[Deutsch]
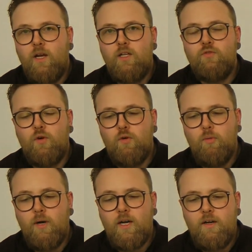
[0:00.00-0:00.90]
als
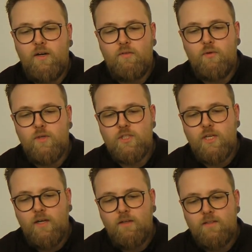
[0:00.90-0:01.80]
vorübergehender
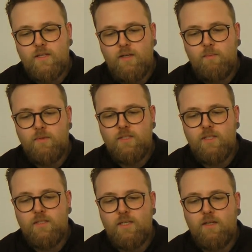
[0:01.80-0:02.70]
Wohlstand seinem
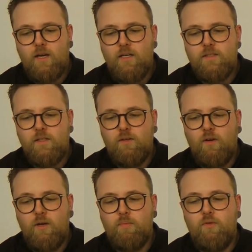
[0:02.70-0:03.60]
Besitzer 30
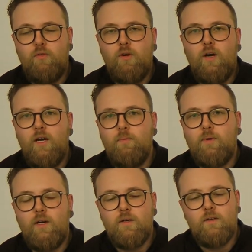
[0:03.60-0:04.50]
Dollar pro Woche
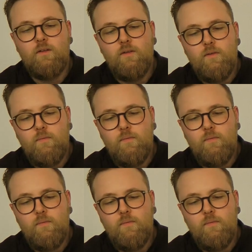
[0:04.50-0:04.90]
einbrachte.